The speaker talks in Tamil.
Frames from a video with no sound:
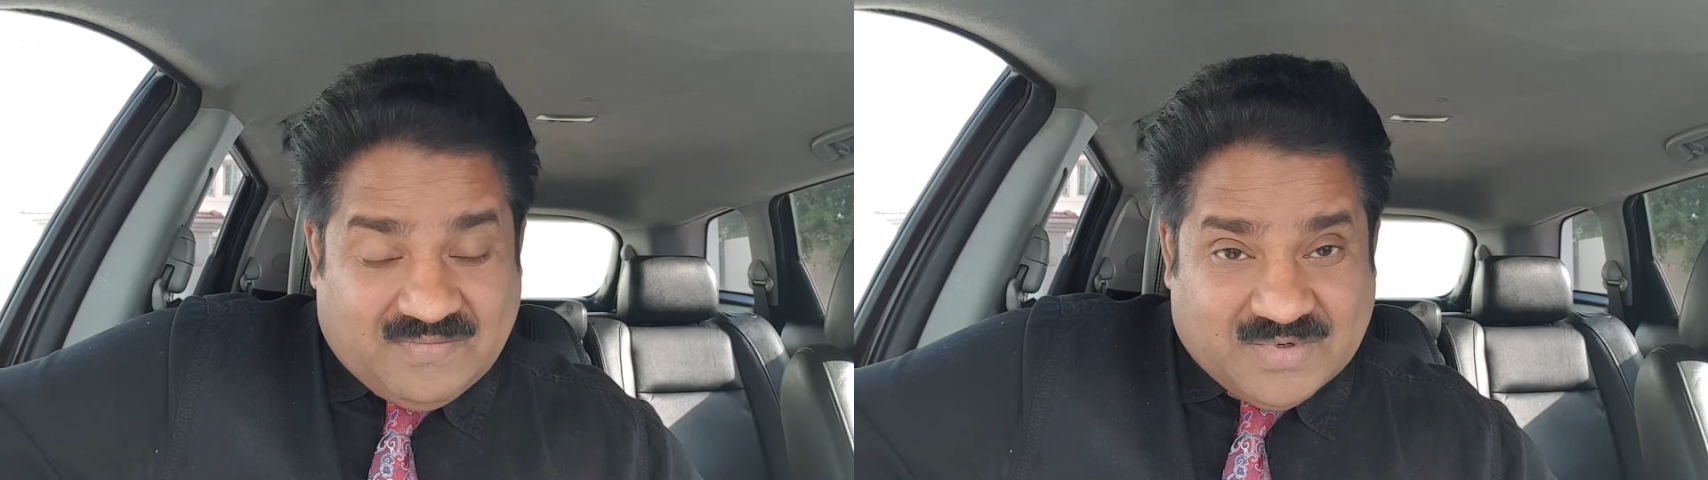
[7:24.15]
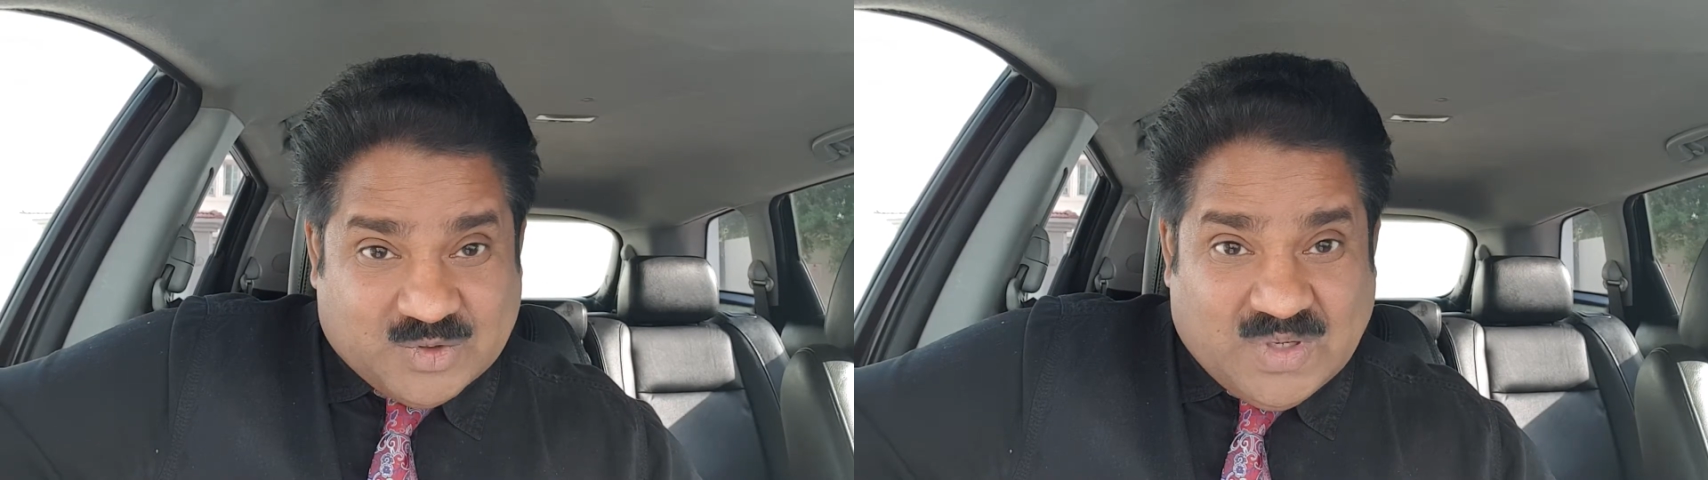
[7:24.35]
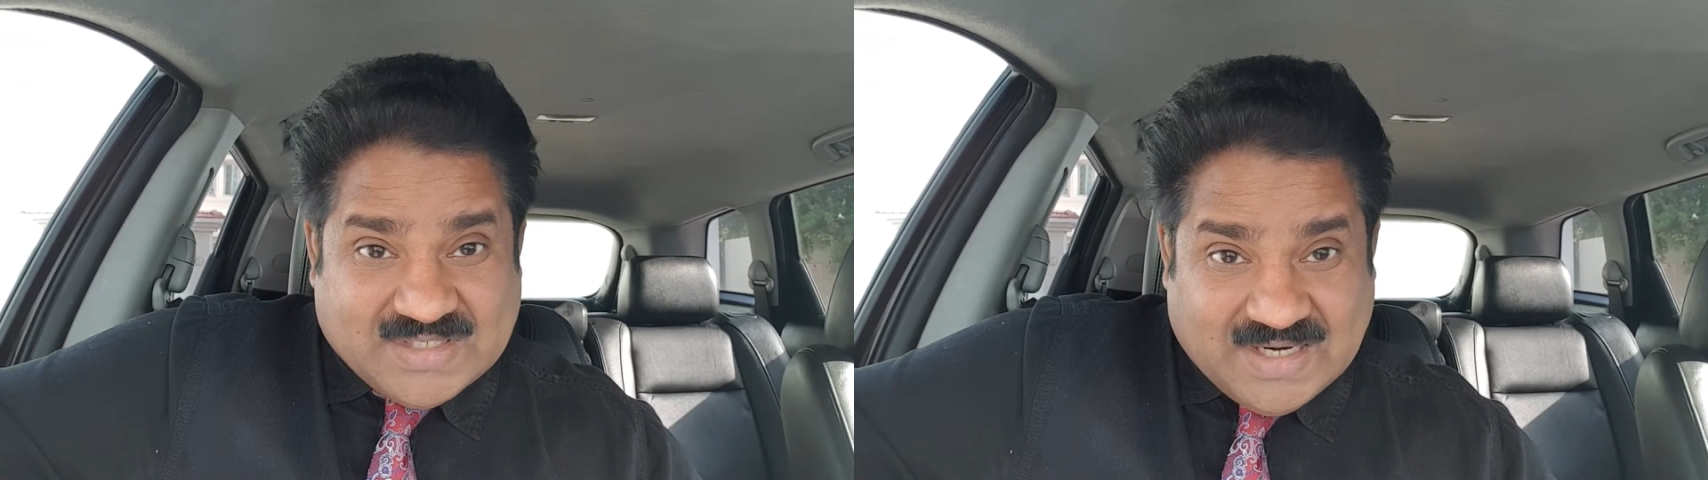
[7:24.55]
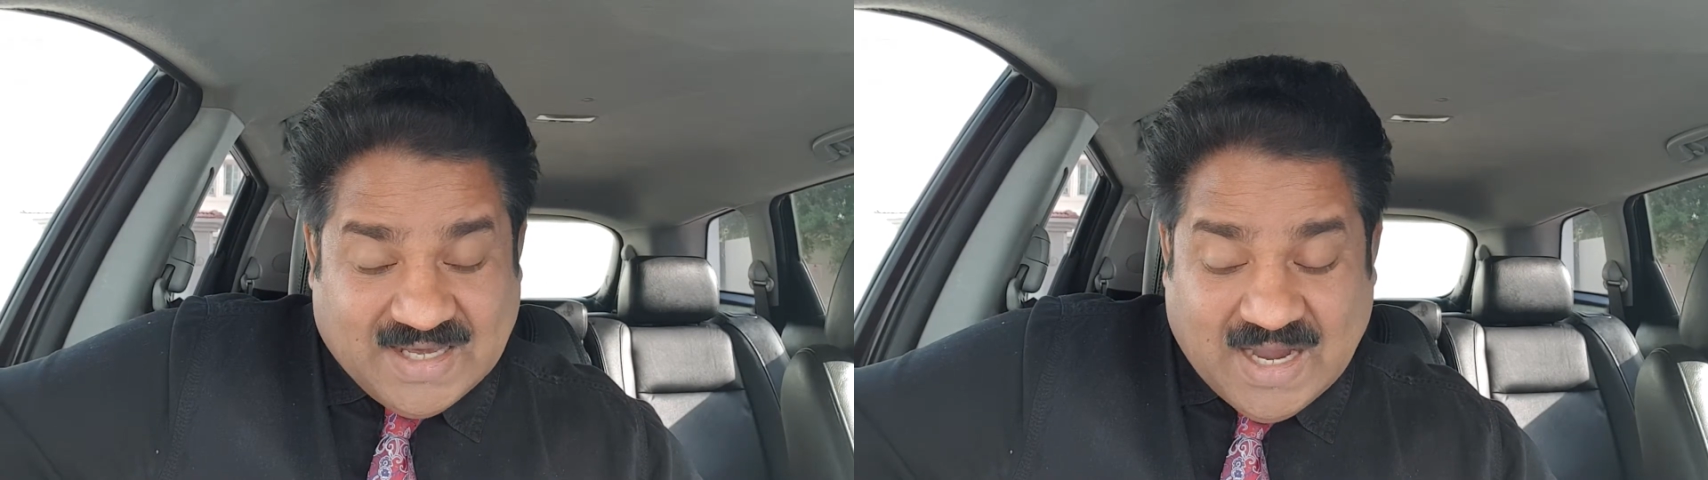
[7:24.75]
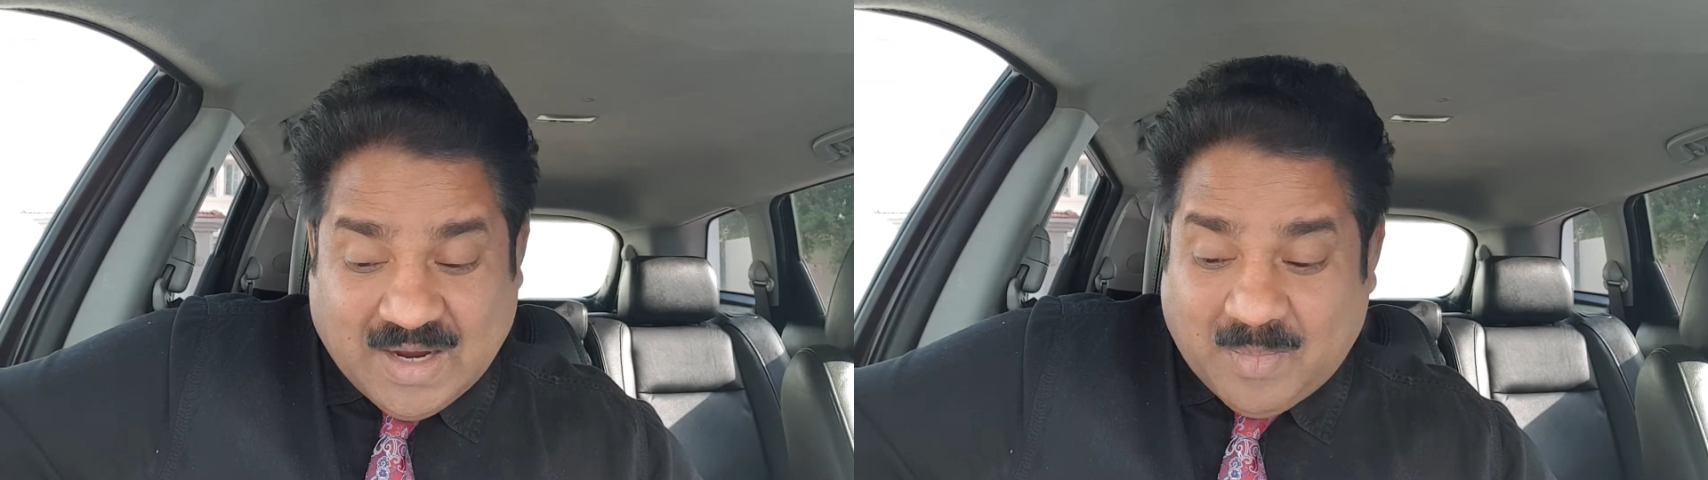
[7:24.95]

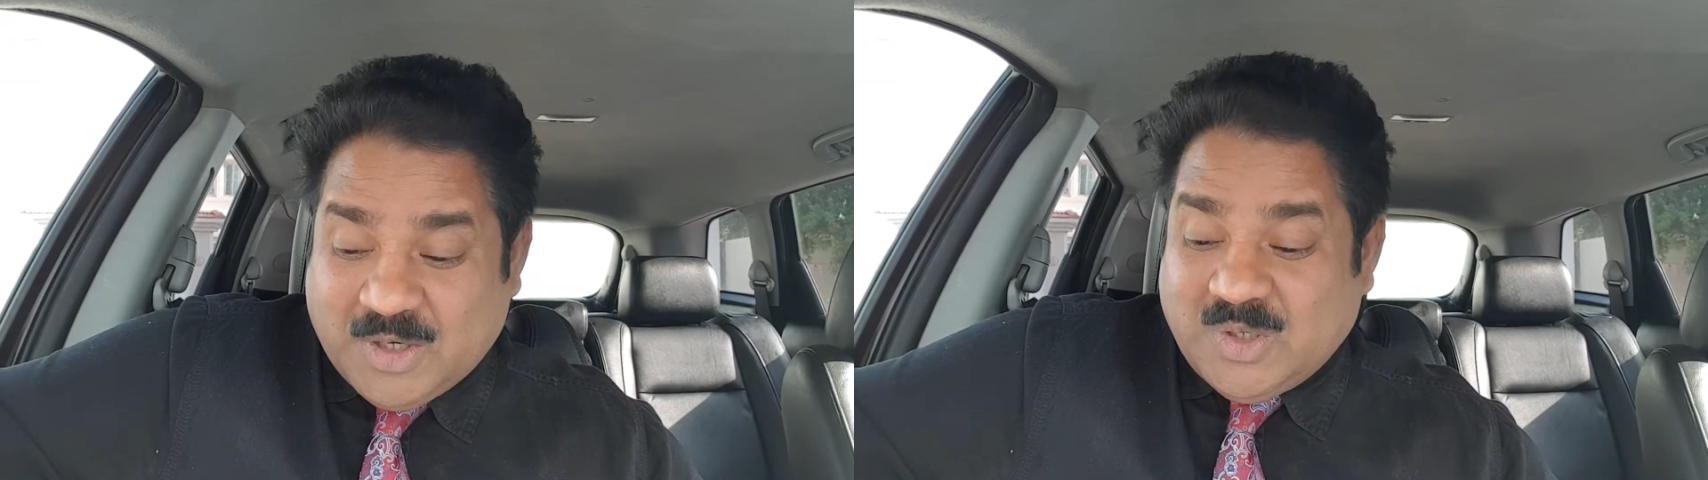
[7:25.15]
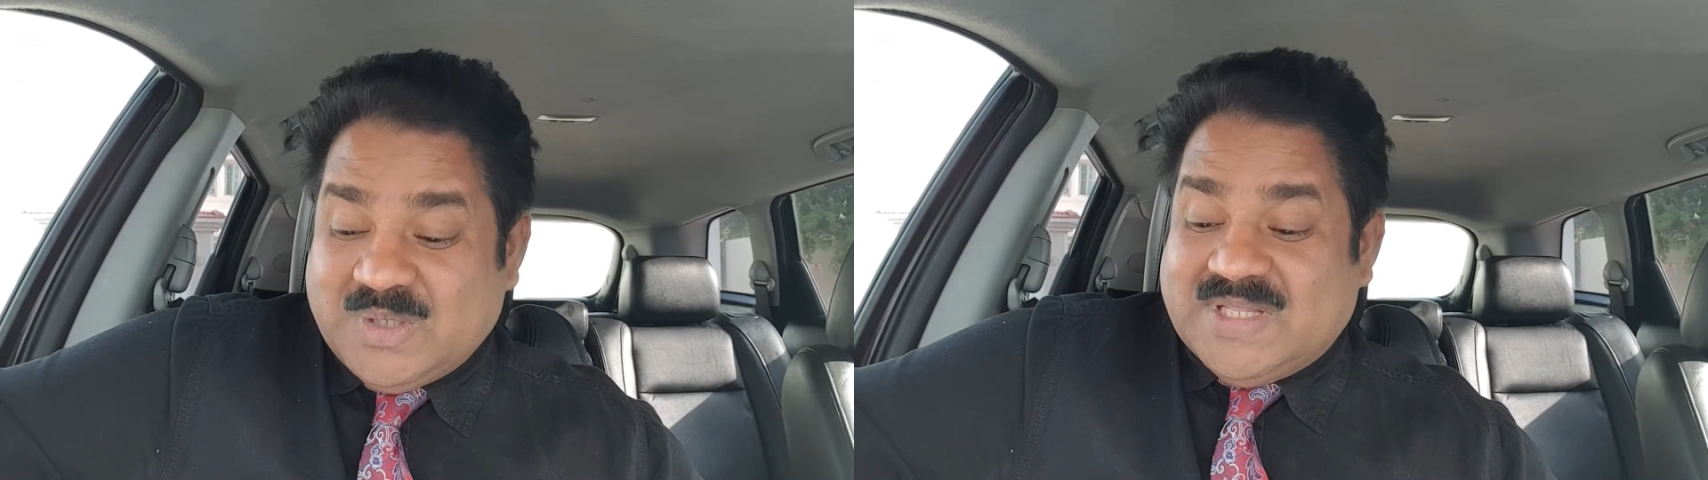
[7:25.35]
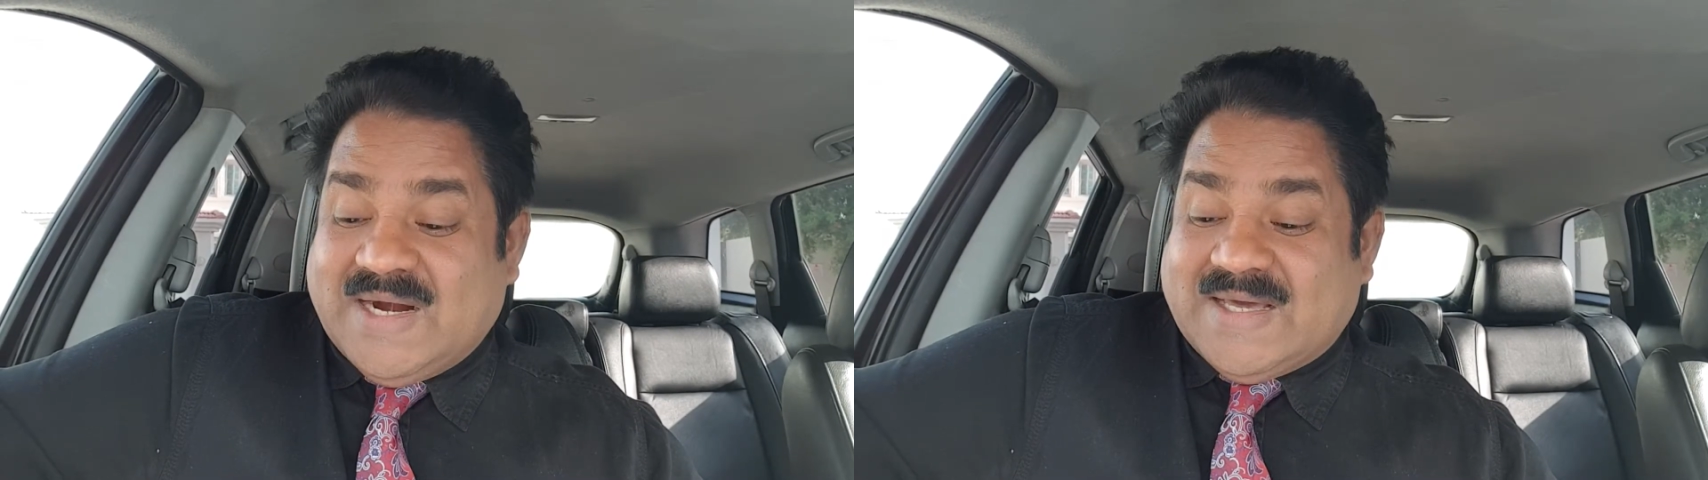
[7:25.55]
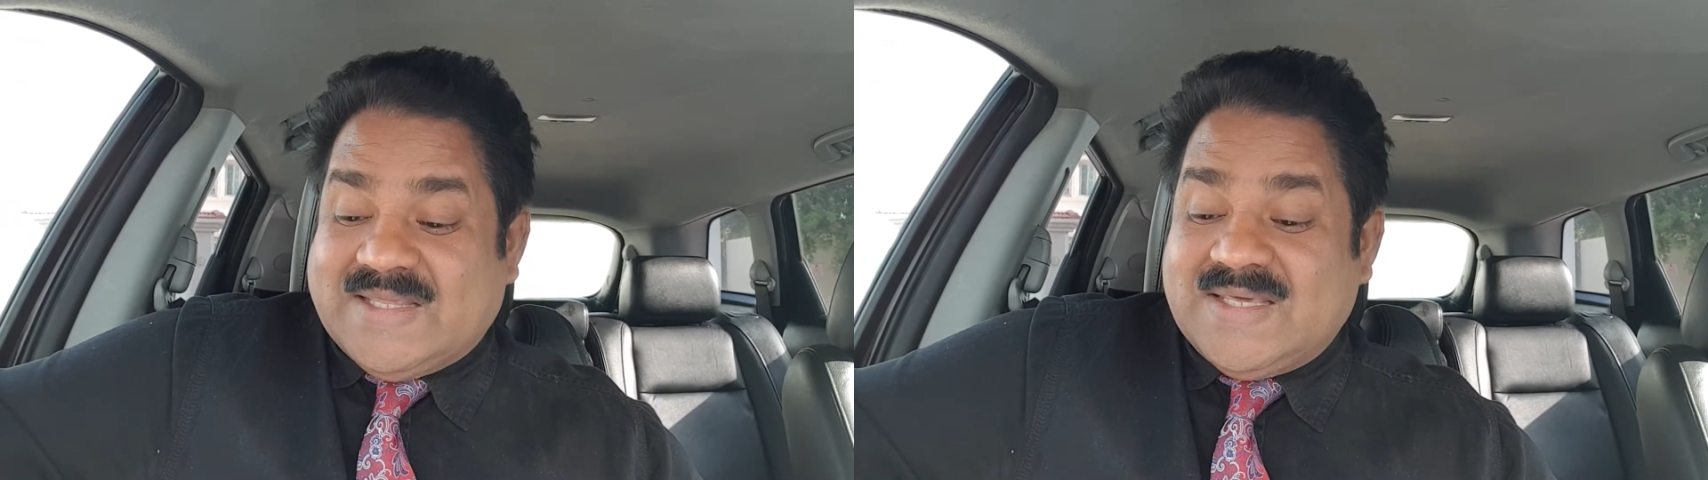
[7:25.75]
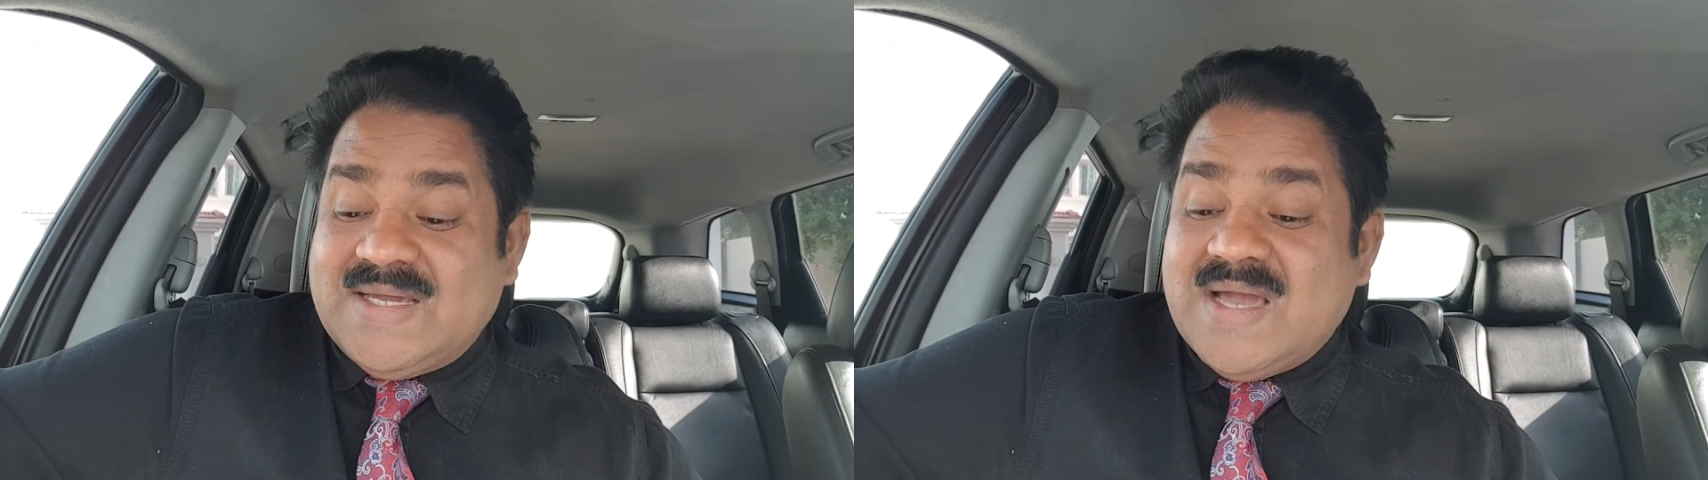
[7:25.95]
விசுவாசிகளுக்காக மட்டும் இது
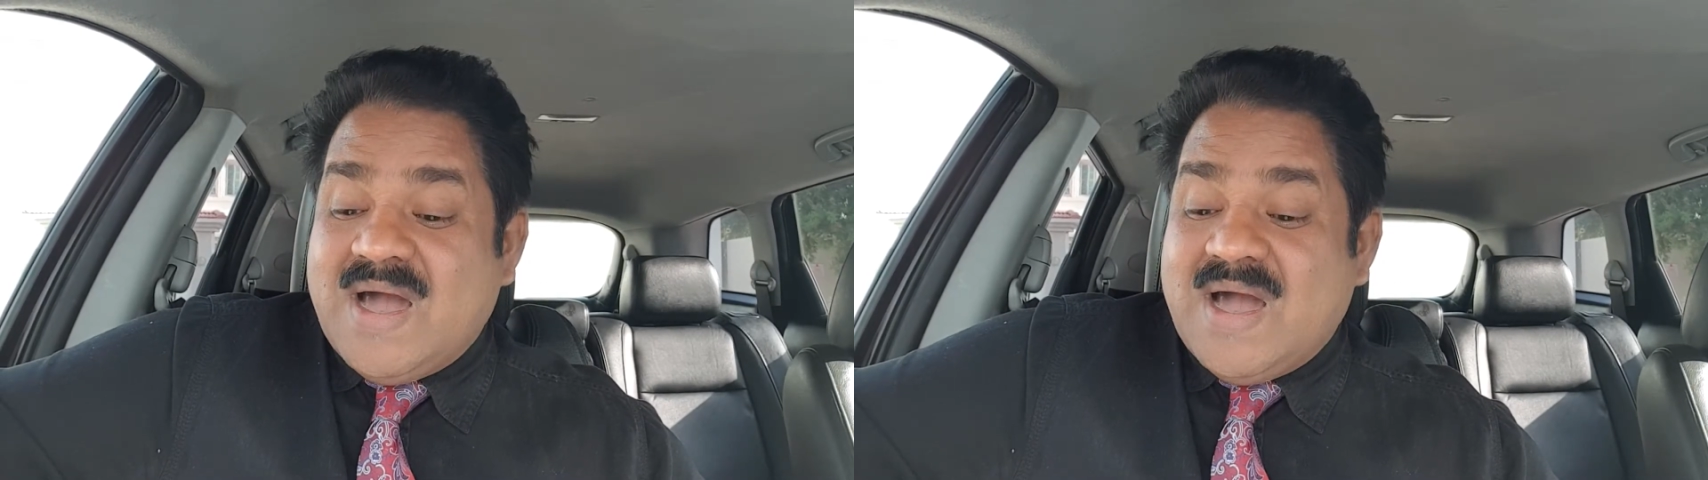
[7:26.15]
நடக்குது